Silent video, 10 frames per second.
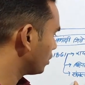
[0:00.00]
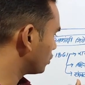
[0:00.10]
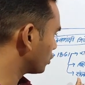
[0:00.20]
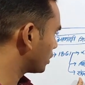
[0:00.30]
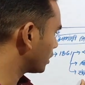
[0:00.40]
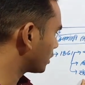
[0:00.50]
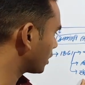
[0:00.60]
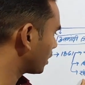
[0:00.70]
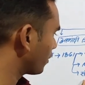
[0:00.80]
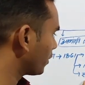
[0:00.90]
जो
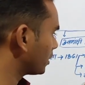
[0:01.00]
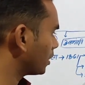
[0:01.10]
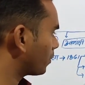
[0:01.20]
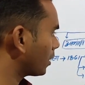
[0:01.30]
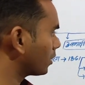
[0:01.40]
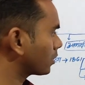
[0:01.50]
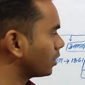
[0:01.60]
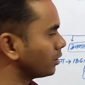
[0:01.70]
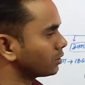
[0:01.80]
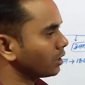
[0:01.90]
क्षेत्र है मध्य प्रांत
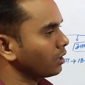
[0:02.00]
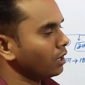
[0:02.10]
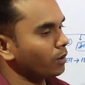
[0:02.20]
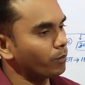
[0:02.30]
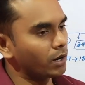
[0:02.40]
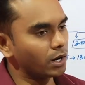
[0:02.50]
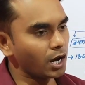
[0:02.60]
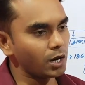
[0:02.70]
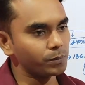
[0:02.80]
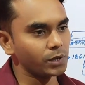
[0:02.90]
का इसे
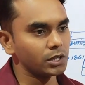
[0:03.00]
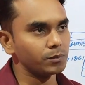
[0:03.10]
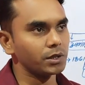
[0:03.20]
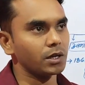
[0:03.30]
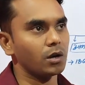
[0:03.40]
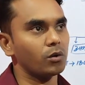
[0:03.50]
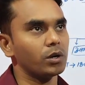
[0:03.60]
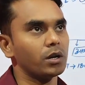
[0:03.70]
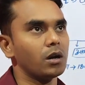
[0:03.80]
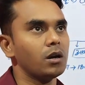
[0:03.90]
बंगाल प्रांत में क्या हो
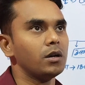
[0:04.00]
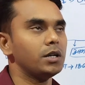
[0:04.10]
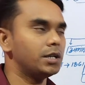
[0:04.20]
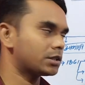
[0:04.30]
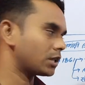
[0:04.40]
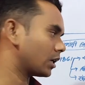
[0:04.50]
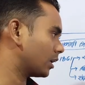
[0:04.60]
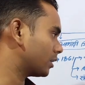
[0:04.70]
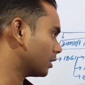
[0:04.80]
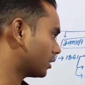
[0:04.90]
गया
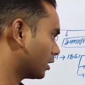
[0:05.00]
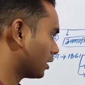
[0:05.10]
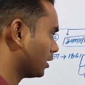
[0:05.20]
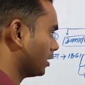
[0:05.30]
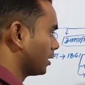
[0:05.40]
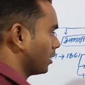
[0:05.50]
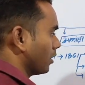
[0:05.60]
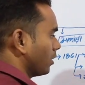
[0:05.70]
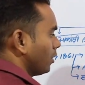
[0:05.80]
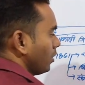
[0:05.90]
स्थानांतरित कर दिया गया